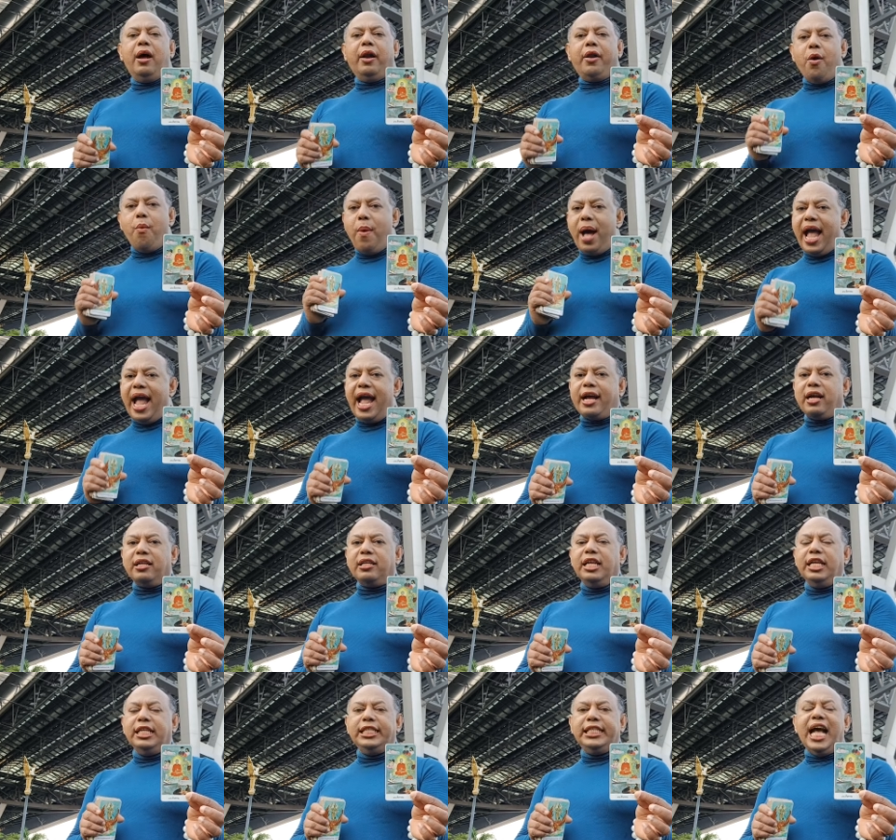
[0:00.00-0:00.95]
ระหว่าง
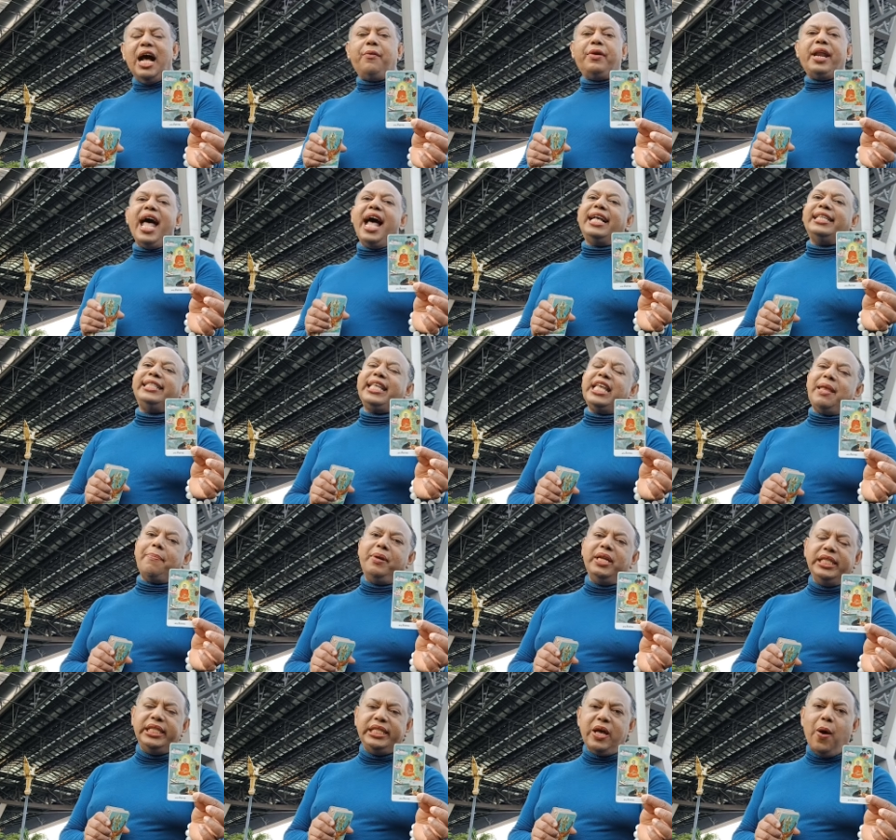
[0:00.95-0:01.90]
ชาวราศีพ
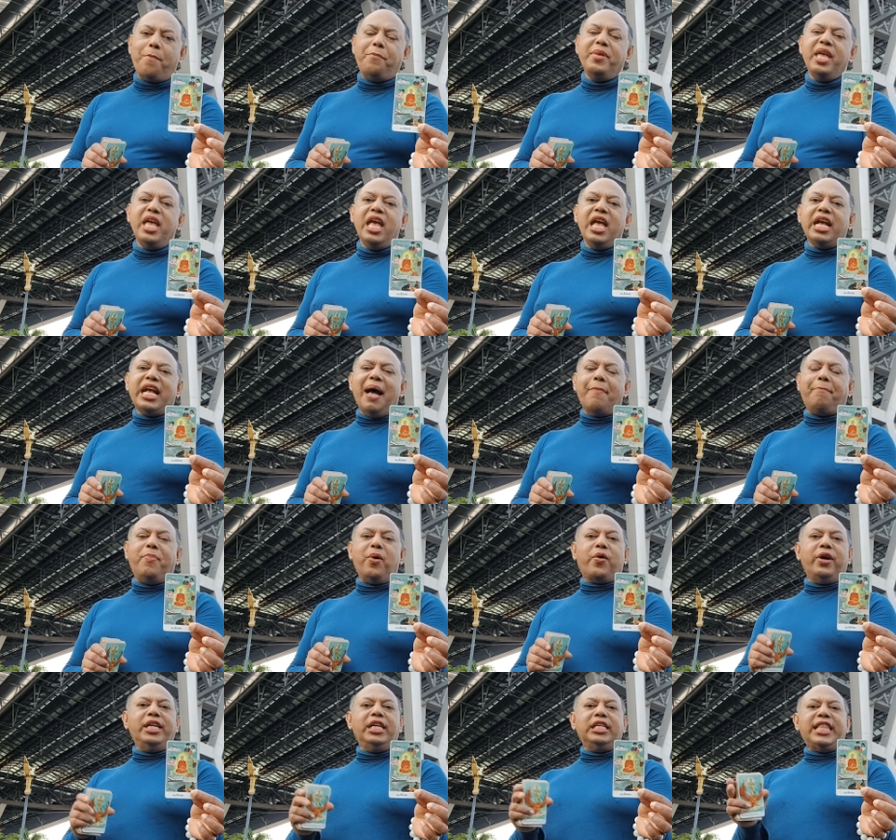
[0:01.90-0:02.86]
ฤษภกับบุ
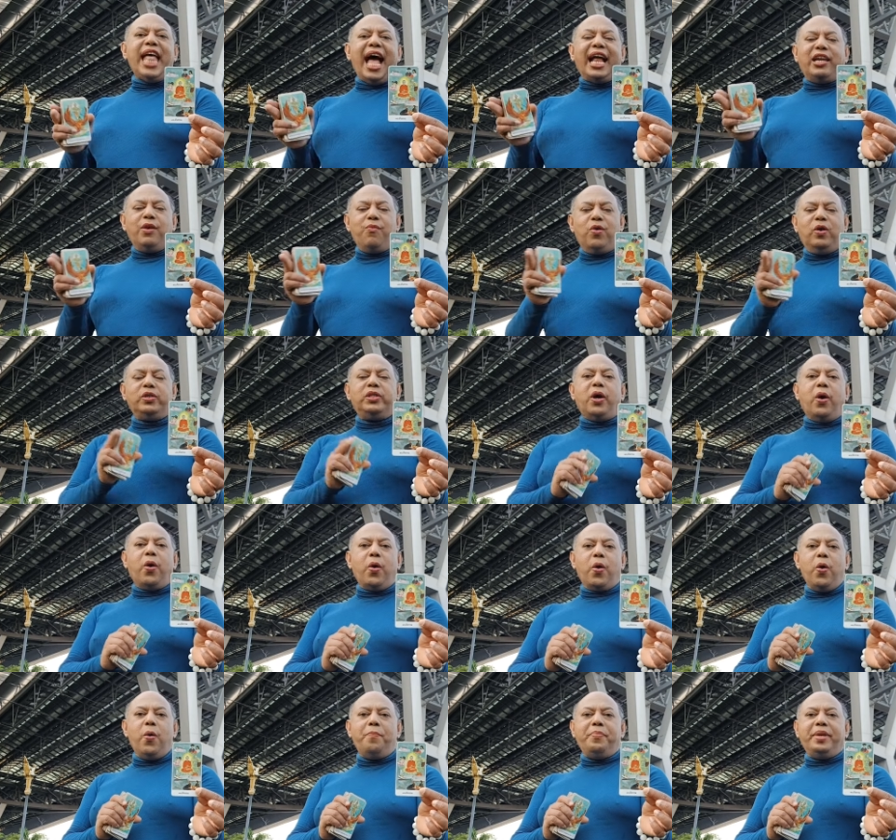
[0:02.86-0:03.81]
คคลต่างๆในวงสัง
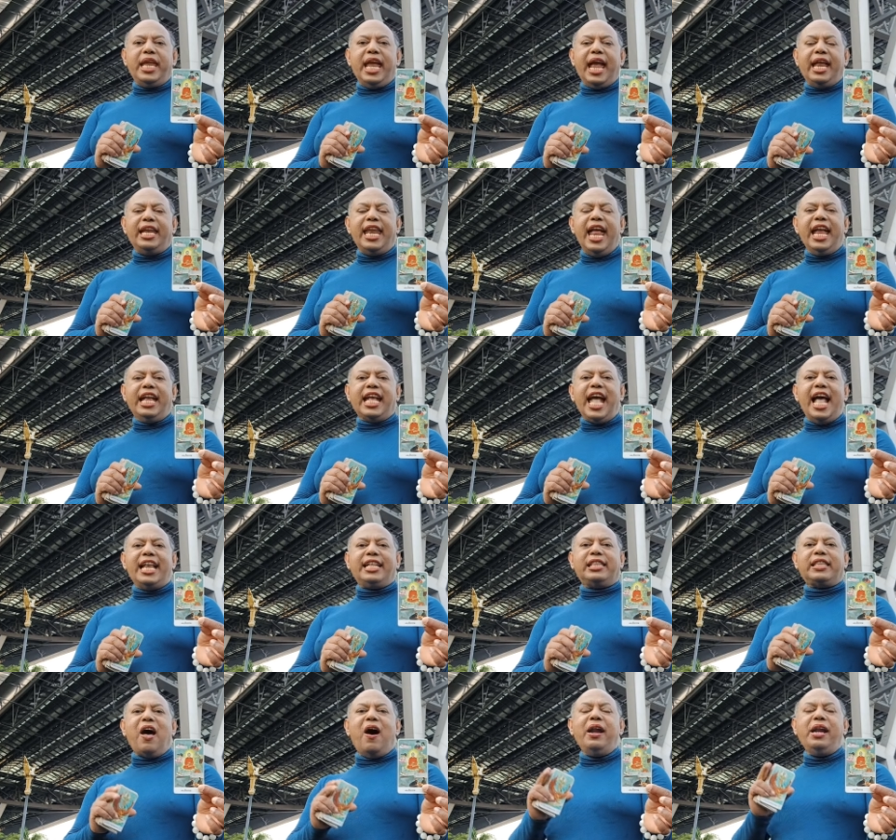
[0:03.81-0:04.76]
คมเนี่ยได้การ
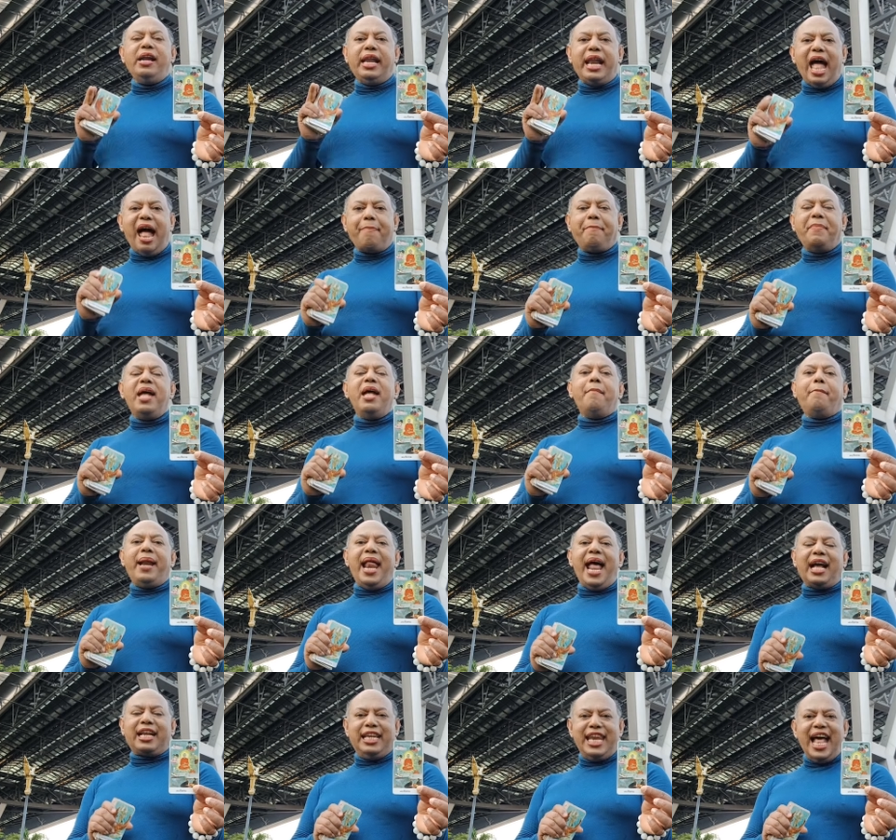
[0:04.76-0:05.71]
ต้อนรับผ
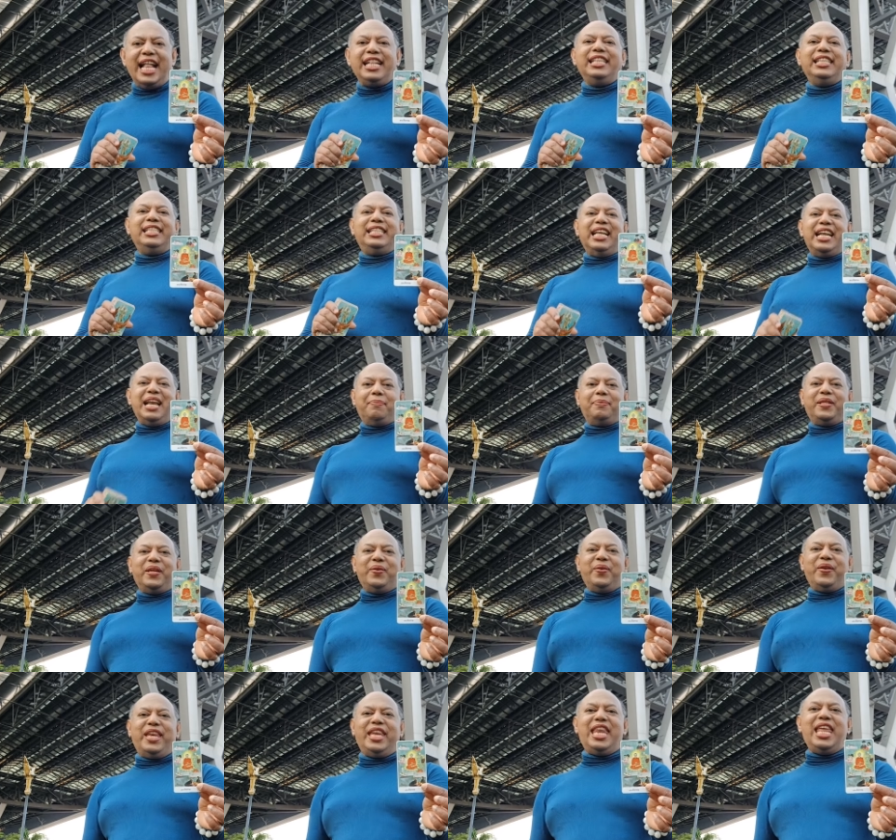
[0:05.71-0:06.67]
ลักดันสนับส
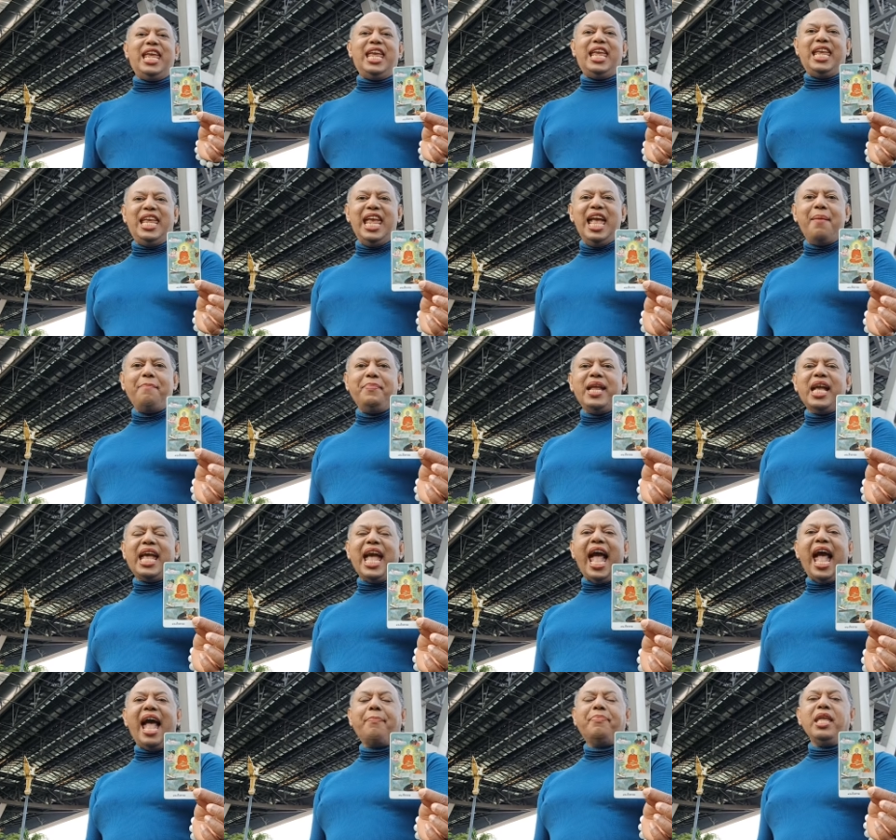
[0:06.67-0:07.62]
นุนดีเยี่ยมนะ
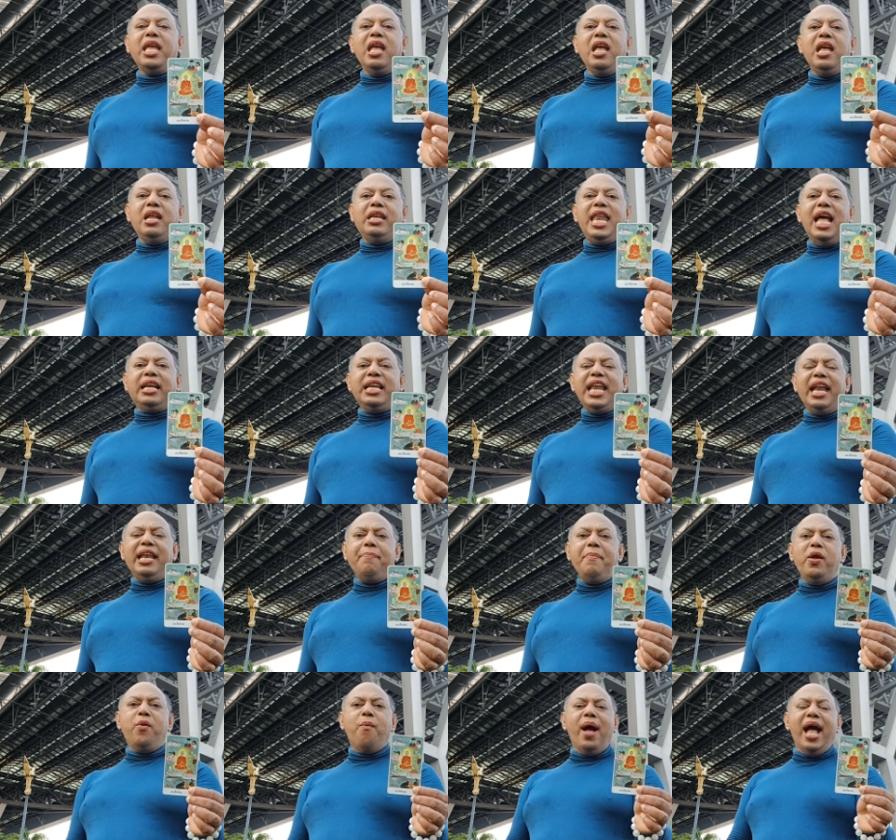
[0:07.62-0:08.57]
คะ ดังนั้น
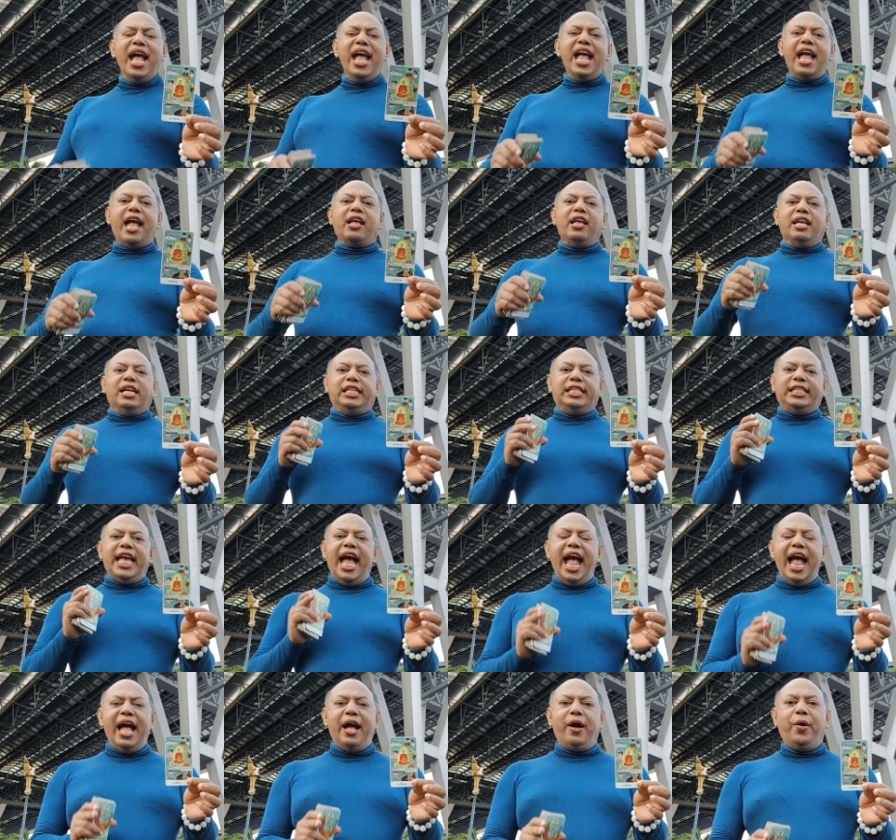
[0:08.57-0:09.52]
ไม่ว่า
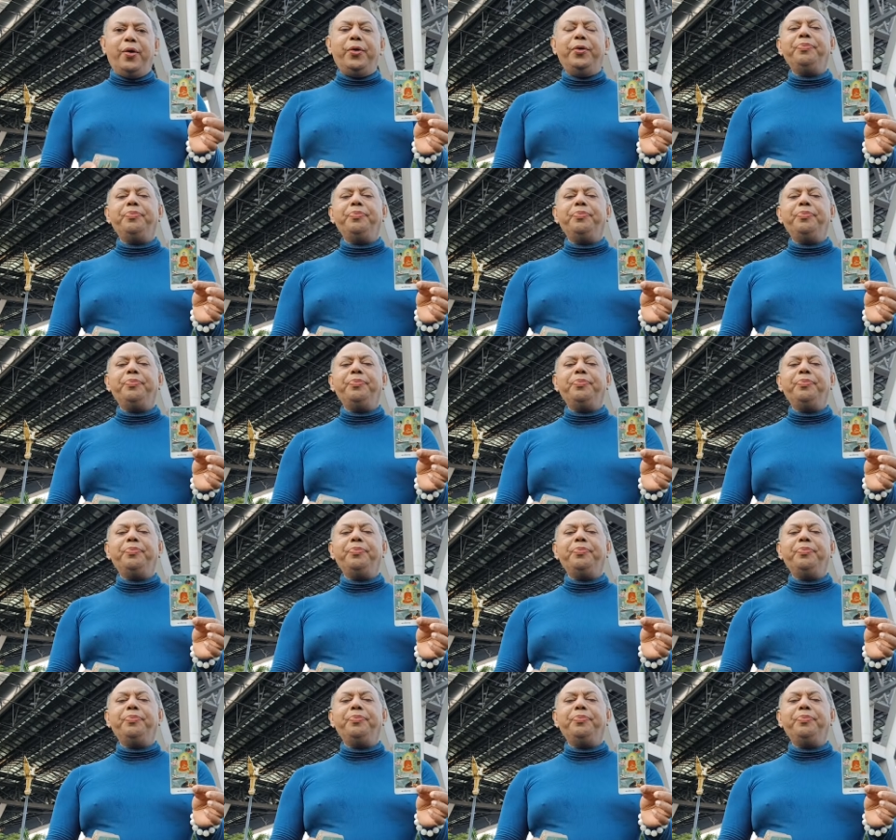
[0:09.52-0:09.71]
ชาว